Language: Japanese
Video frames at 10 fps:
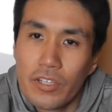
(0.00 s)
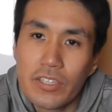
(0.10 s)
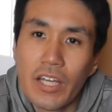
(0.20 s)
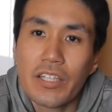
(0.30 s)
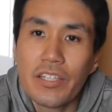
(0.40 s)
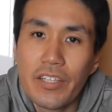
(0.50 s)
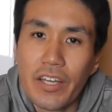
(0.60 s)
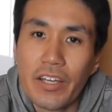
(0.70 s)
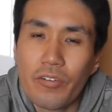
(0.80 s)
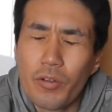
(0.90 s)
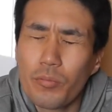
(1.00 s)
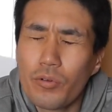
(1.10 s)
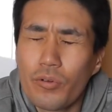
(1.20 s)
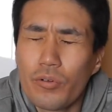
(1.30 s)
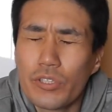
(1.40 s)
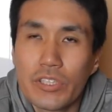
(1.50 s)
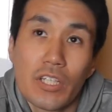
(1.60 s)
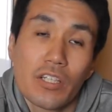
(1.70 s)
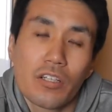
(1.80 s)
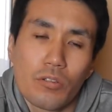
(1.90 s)
最近ね俺も知っ
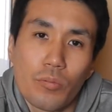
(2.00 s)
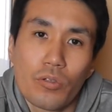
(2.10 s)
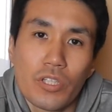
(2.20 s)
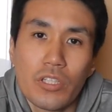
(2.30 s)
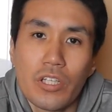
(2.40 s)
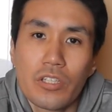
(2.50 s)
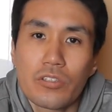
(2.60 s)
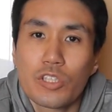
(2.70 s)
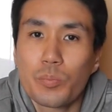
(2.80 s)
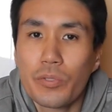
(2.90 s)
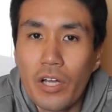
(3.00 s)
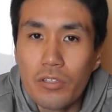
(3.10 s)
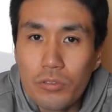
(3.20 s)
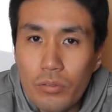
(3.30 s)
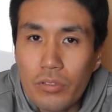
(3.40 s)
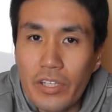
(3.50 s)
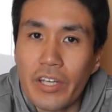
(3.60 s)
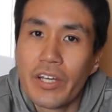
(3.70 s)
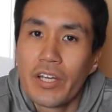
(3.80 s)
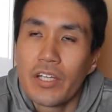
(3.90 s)
たんだけどもニンニクスプラウトっ
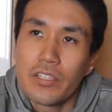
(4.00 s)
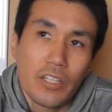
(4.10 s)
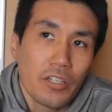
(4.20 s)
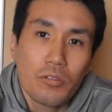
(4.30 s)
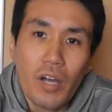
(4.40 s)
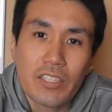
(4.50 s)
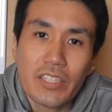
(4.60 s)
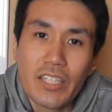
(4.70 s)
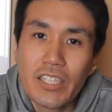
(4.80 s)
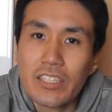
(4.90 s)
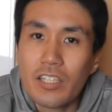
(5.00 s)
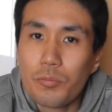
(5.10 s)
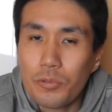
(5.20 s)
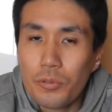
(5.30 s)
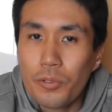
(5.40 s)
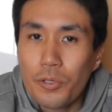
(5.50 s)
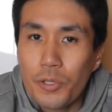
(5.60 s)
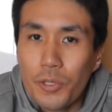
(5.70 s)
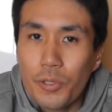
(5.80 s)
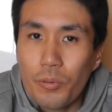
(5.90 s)
てニンニクを発芽させたもの
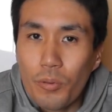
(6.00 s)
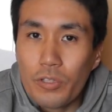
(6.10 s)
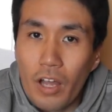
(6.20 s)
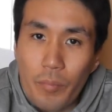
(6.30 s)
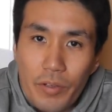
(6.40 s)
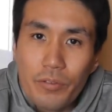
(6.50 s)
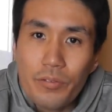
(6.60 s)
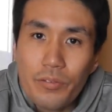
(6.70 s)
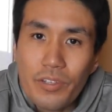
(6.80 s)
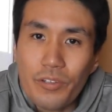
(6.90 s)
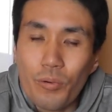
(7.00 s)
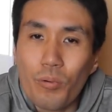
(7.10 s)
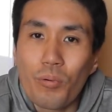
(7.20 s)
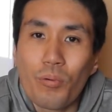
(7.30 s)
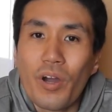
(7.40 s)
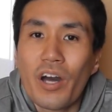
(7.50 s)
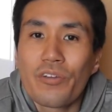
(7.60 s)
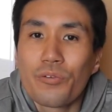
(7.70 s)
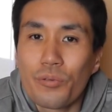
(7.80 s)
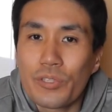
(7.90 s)
を食べるっていう方法があ
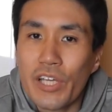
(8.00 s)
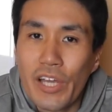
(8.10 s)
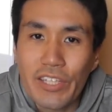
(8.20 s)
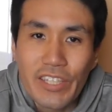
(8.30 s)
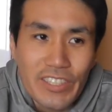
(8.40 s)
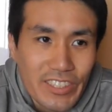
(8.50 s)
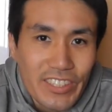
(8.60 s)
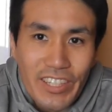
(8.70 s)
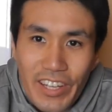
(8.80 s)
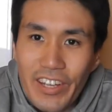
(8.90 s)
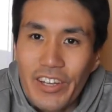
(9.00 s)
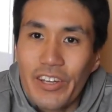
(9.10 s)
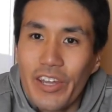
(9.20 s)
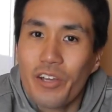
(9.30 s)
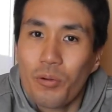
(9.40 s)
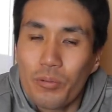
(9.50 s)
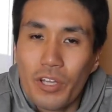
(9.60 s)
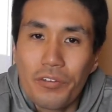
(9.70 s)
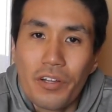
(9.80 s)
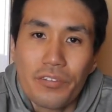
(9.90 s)
るのを最近知ってねえこん
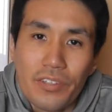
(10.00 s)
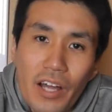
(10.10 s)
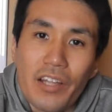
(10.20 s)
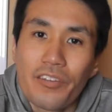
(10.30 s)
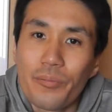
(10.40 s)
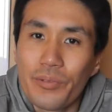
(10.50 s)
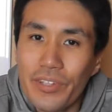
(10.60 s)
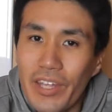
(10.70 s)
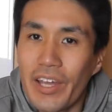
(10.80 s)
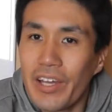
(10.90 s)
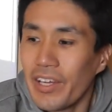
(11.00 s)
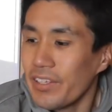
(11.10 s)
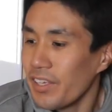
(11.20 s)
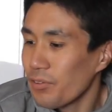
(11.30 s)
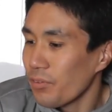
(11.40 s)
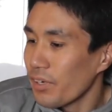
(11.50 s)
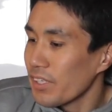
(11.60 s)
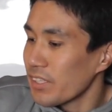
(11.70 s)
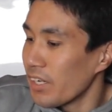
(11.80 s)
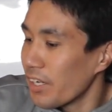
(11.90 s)
なのあるんだと思ってで今
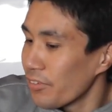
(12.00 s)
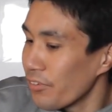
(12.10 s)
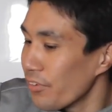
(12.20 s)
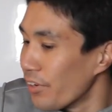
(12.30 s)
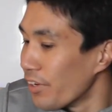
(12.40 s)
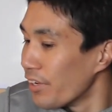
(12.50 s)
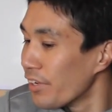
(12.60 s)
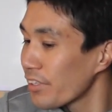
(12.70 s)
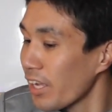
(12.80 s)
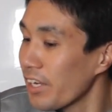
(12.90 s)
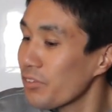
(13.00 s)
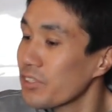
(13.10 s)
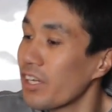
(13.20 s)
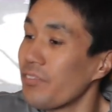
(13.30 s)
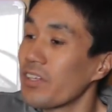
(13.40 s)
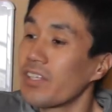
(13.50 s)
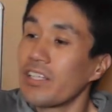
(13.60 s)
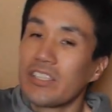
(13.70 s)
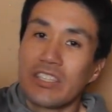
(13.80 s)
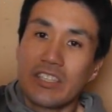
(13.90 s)
回さあの種としてはま
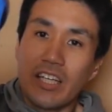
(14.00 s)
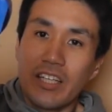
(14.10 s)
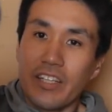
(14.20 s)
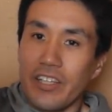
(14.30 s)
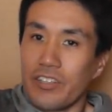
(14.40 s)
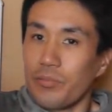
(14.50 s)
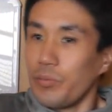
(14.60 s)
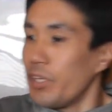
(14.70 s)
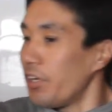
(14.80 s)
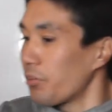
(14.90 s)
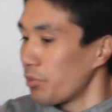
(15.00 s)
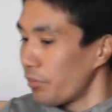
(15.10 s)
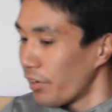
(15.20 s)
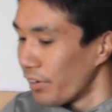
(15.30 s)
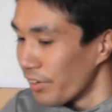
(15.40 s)
たちっちゃいニンニク見えねえなこれは